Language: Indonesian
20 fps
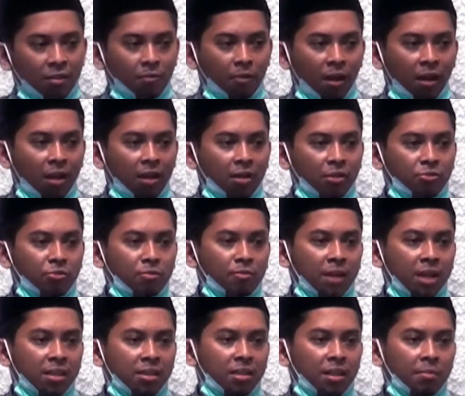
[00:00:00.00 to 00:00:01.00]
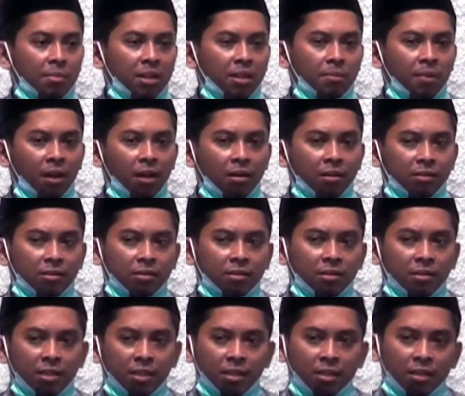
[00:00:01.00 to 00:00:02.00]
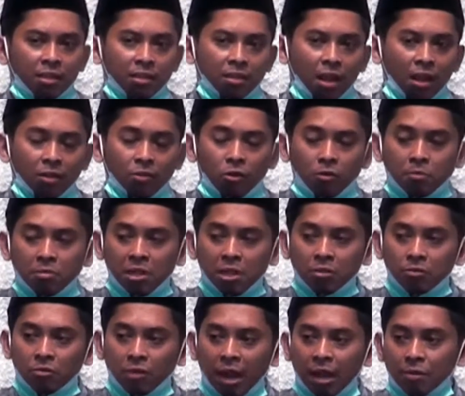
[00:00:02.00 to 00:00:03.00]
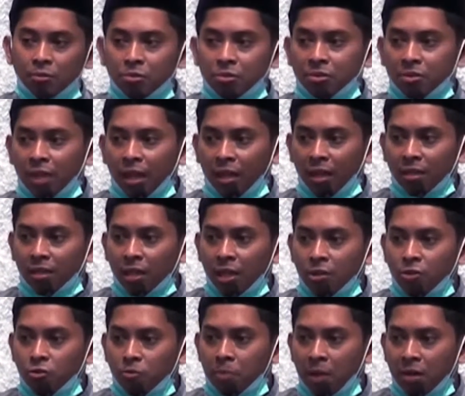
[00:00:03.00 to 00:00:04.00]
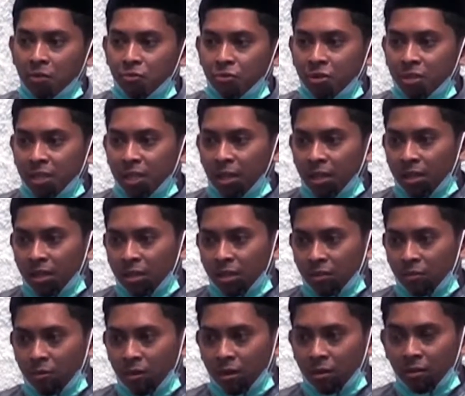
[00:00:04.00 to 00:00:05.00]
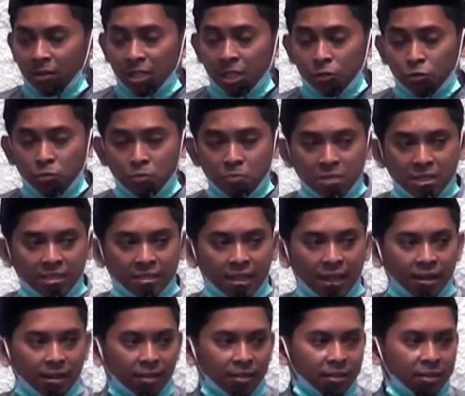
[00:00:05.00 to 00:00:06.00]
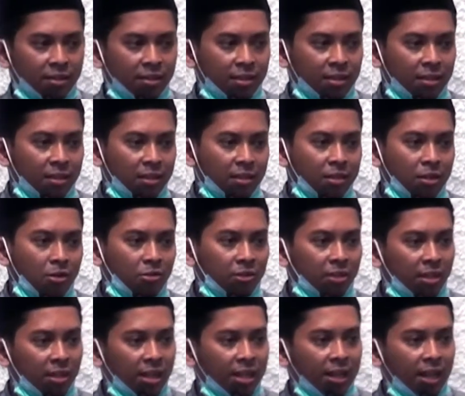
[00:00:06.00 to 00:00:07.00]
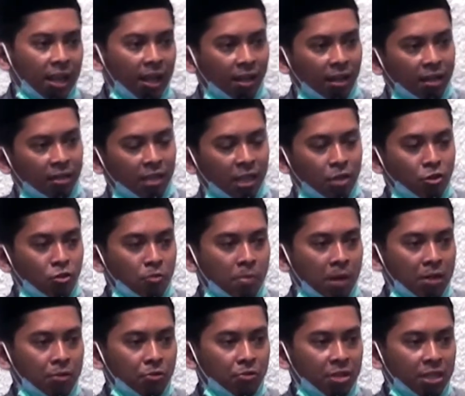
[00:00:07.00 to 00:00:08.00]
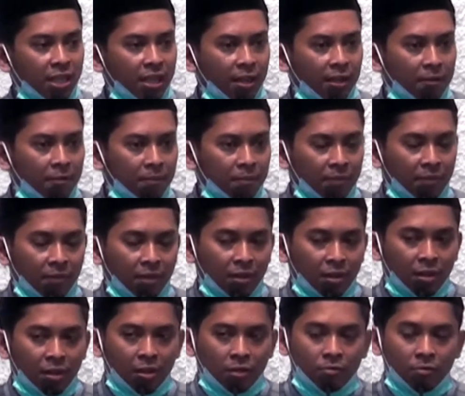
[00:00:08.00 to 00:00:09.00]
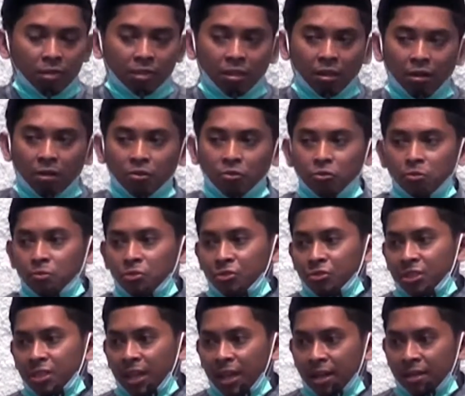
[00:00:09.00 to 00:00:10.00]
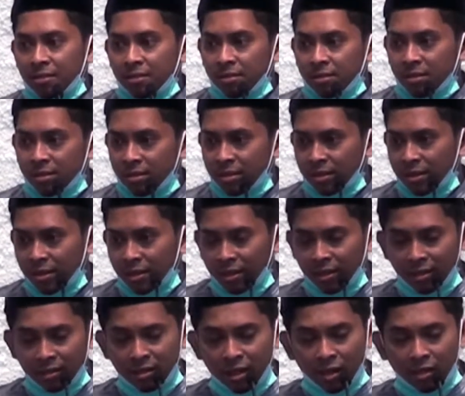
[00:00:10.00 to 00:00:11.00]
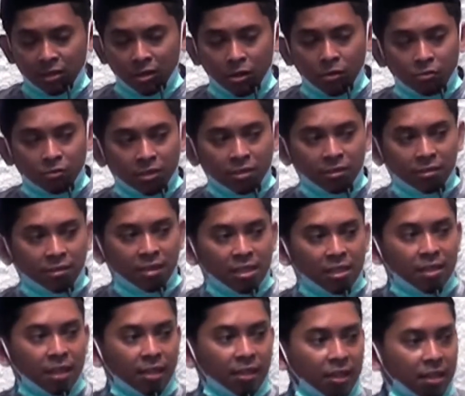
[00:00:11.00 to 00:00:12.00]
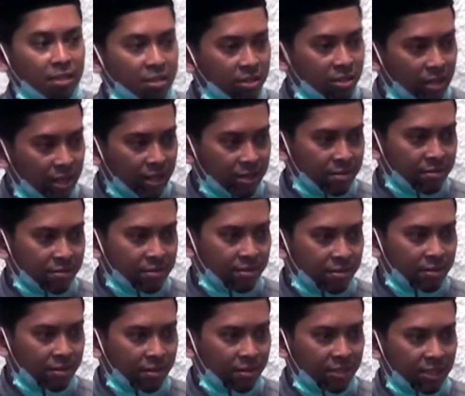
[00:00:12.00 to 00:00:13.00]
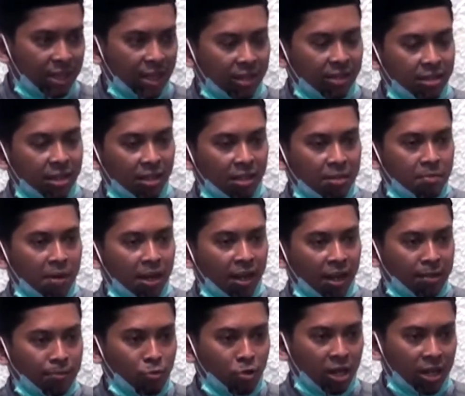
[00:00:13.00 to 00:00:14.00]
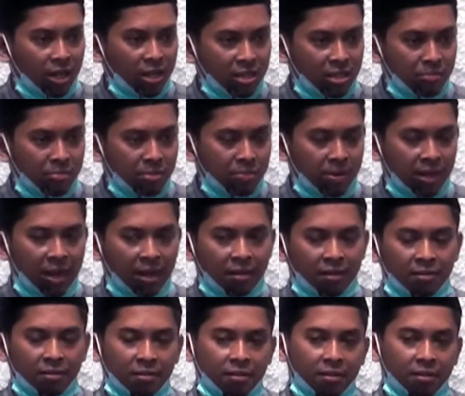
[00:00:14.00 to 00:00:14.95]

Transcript: wa akhadtum adnabal baqar dan kau begitu rakus akan kehidupan dunia waraditum bizara engkau terlena akan kehidupan dunia. watarak tumul jihad dan engkau tinggalkan jihad, jihad yang dimaknai bukan hanya berperang,